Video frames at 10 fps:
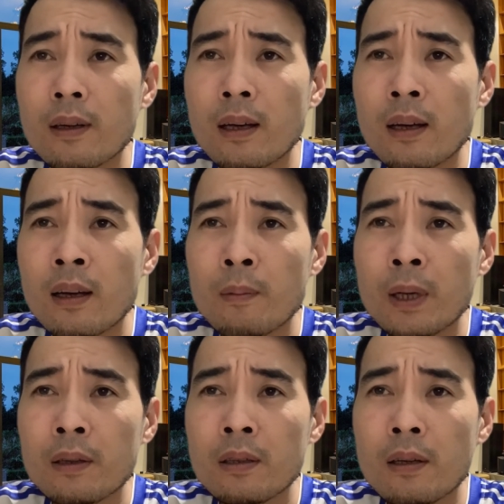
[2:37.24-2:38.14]
là
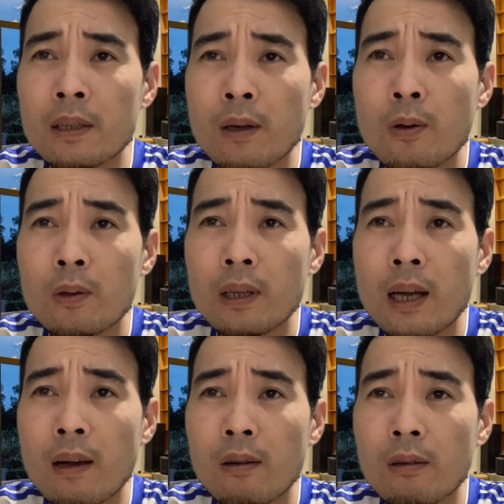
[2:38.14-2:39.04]
biệt thự nhà cô thế
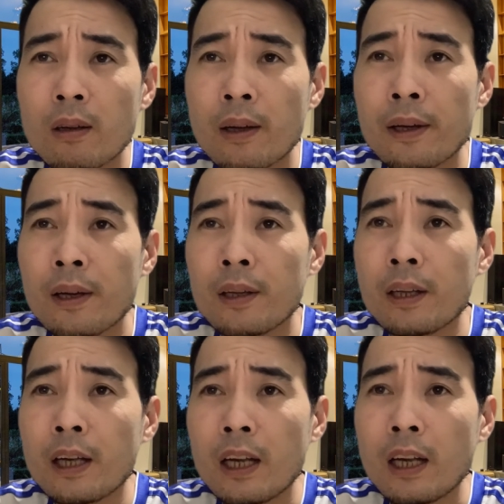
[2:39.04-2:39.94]
nào
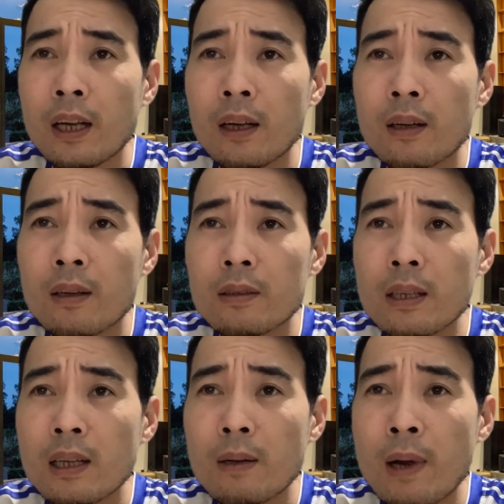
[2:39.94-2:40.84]
thì
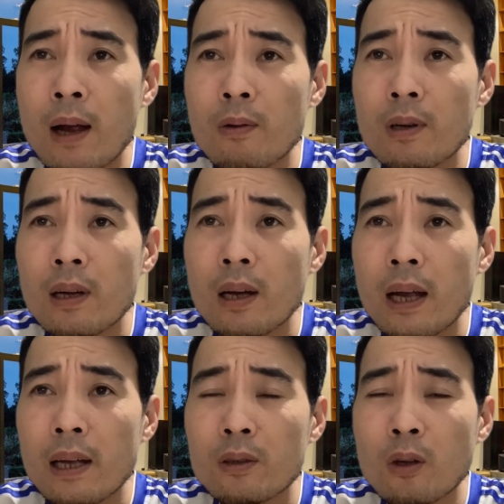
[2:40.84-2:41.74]
chắc các bạn cũng đã
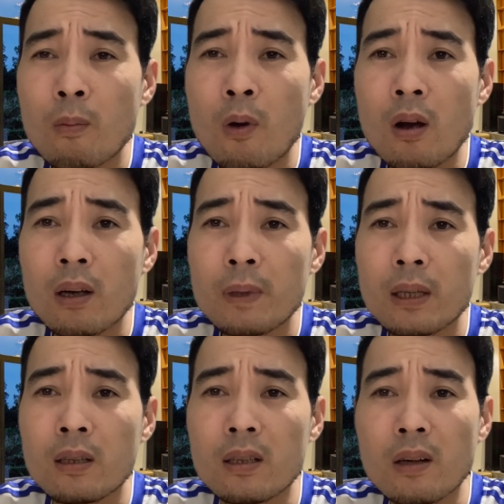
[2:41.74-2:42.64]
hay tò mò cái biệt
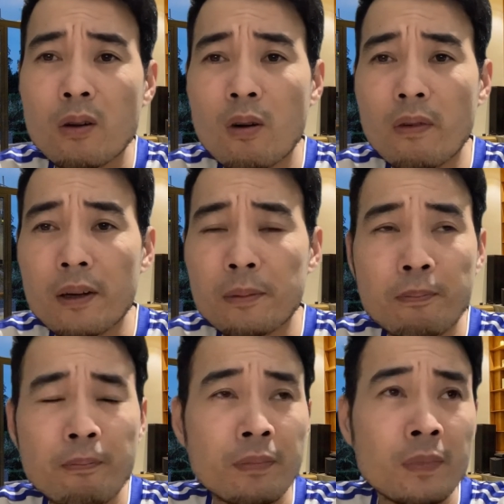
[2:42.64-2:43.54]
thự nhà cô phải không
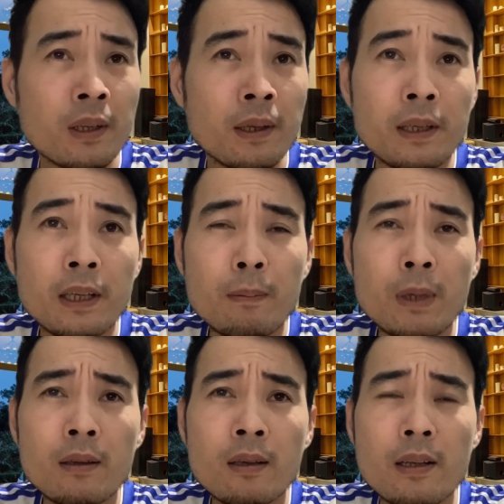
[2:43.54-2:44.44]
thì cái
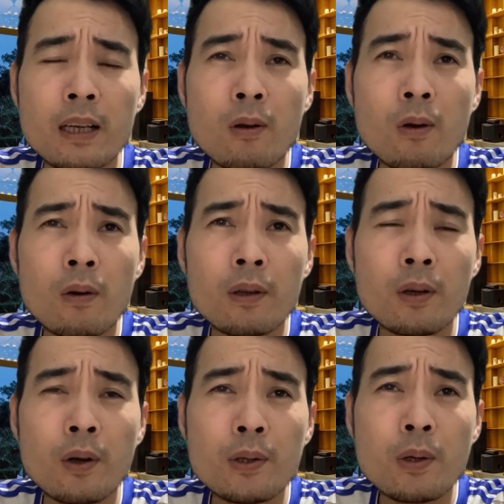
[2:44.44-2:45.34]
biệt thự nhà cô thì
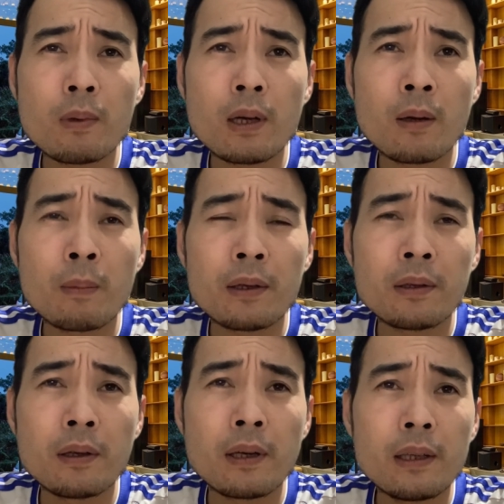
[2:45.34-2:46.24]
nói chung là biệt
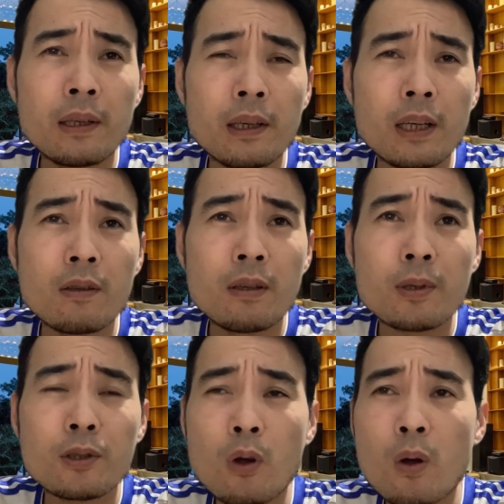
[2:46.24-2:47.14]
thự đấy thì nếu như
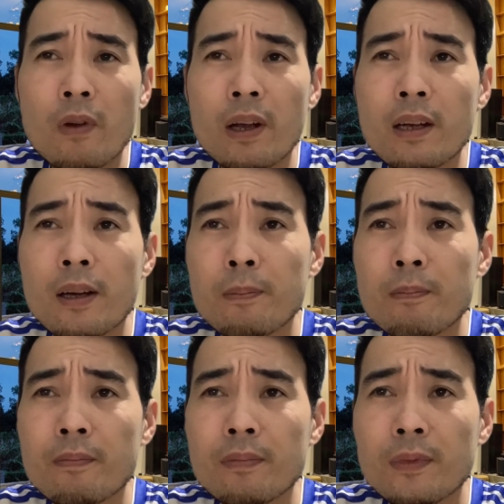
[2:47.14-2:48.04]
mà so với à,
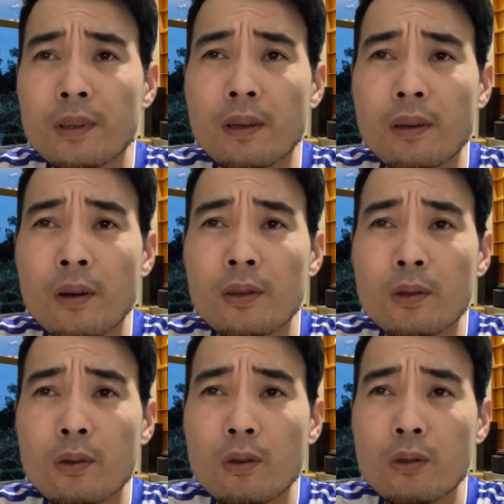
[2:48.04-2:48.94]
gọi
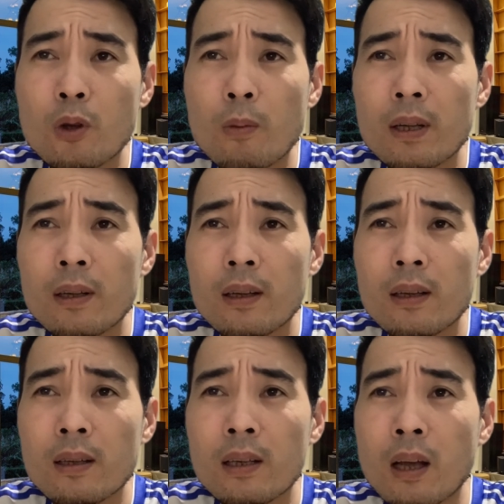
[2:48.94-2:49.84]
cho so với
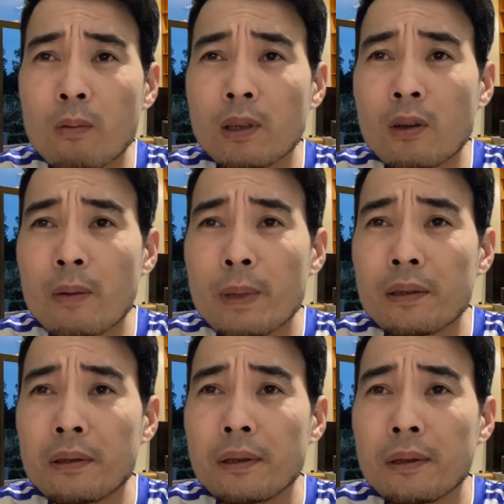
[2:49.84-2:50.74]
à, dân tộc thì gọi là biệt
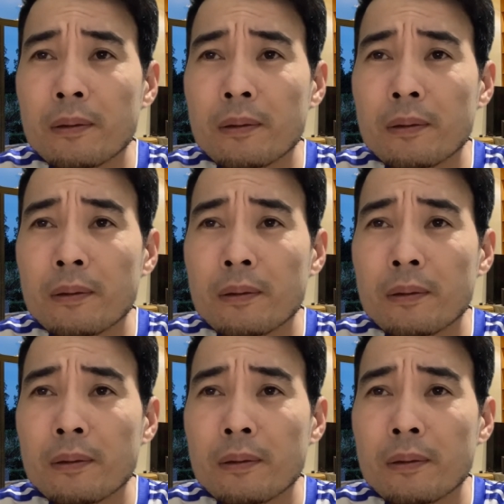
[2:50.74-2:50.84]
thự